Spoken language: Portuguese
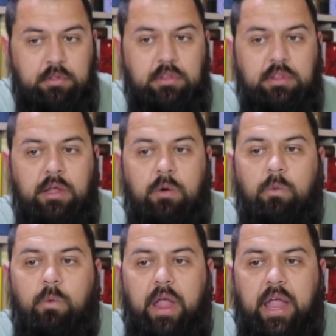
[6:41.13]

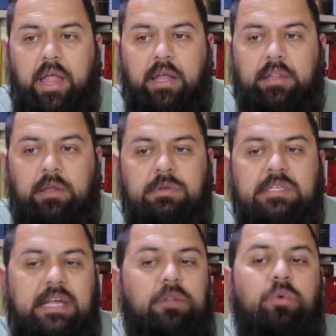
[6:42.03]
não é não
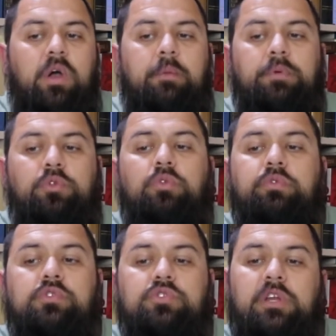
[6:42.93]
está no âmbito do
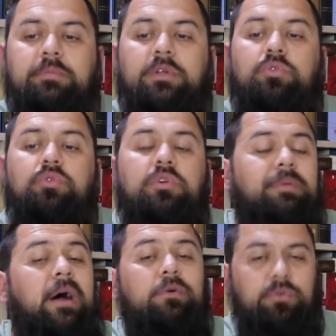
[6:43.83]
funcionamento
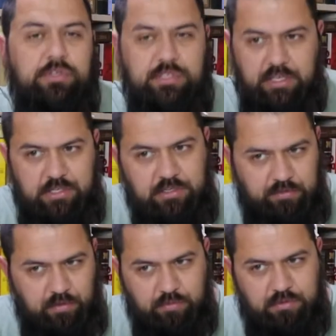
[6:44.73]
normal dos seres
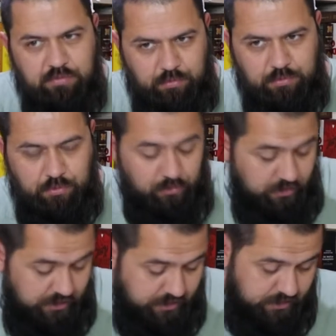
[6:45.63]
vivos vamos
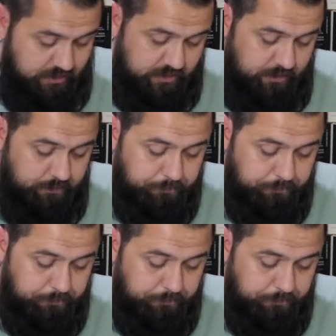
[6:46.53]
colocar assim